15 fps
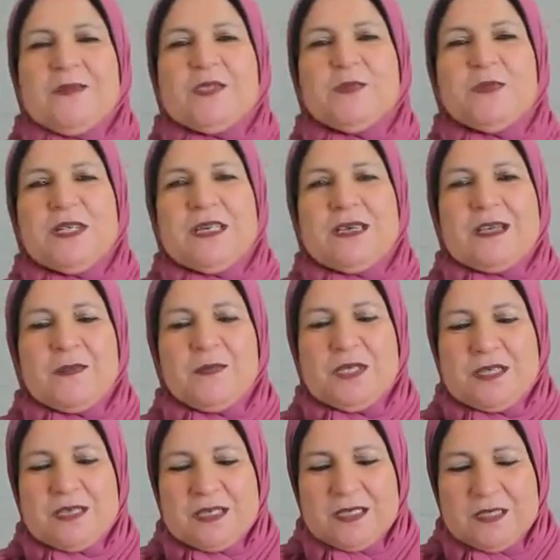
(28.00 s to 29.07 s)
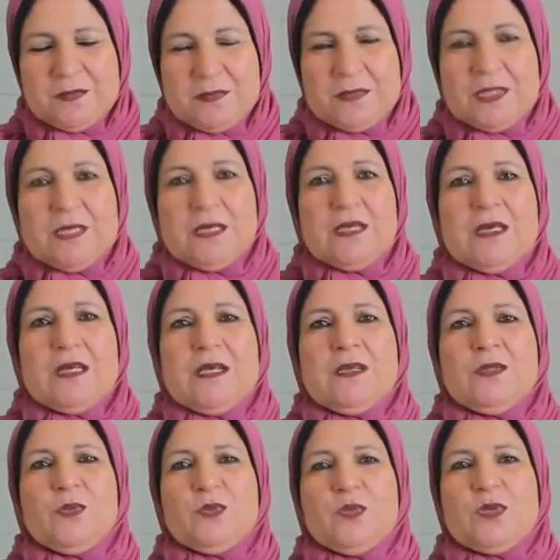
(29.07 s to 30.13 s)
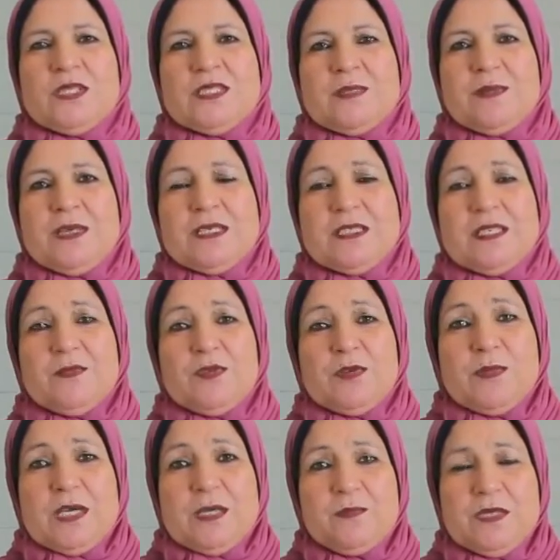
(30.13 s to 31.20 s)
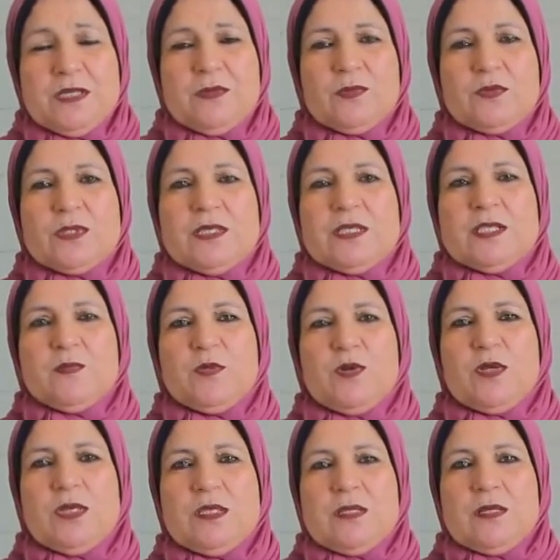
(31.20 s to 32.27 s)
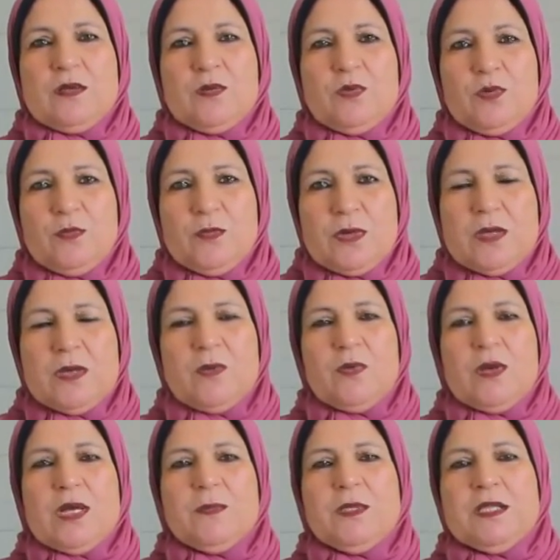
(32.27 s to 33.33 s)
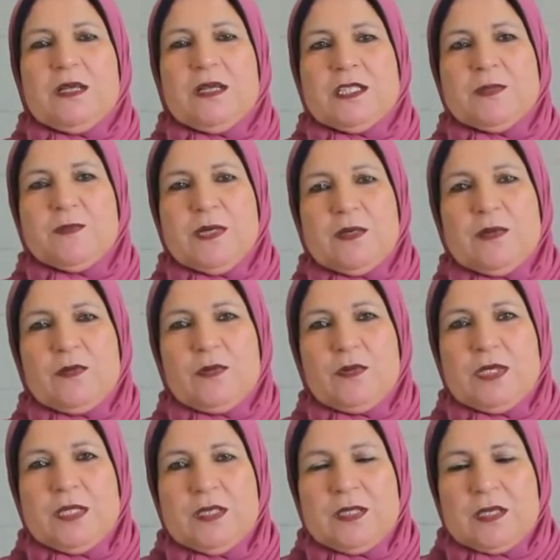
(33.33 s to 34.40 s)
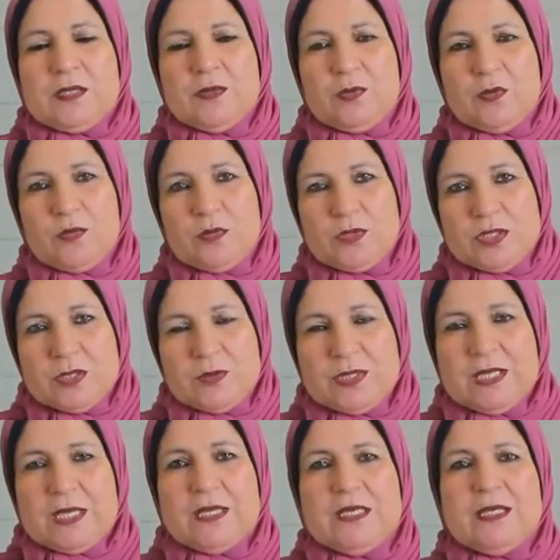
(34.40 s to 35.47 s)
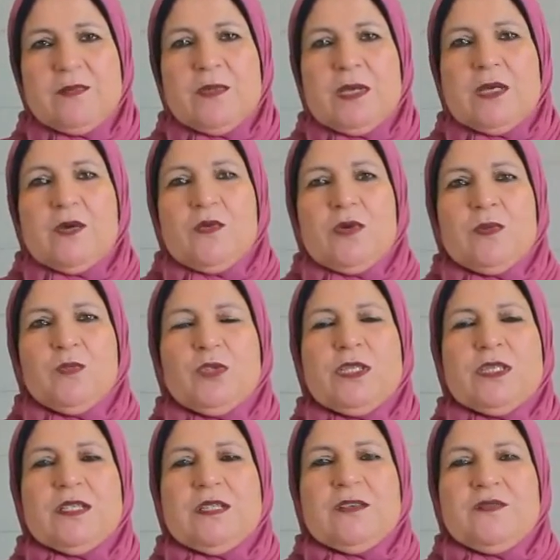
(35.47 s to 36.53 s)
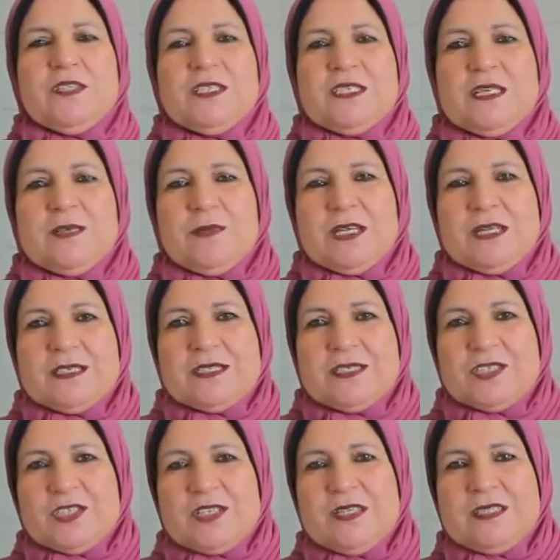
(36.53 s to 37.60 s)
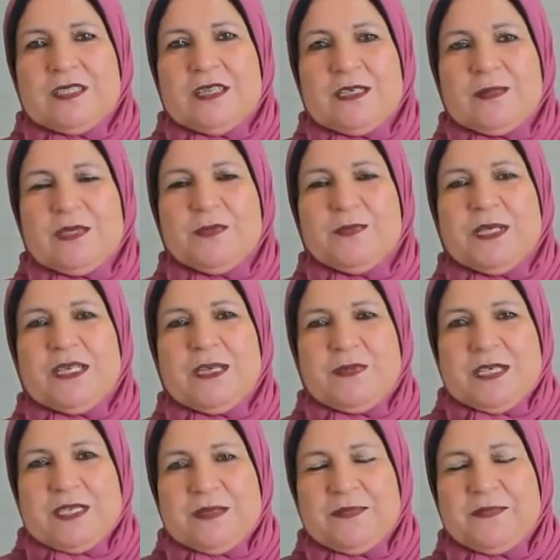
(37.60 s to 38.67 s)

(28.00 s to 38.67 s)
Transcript: بسم الله الرحمن الرحيم الدكتورة آه، صباح صابر محمد أستاذ بكلية العلوم والعميد الأسبق لكلية التكنولوجيا والتعليم والمدير التنفيذي لمركز إشغال الطالبات بالجامعة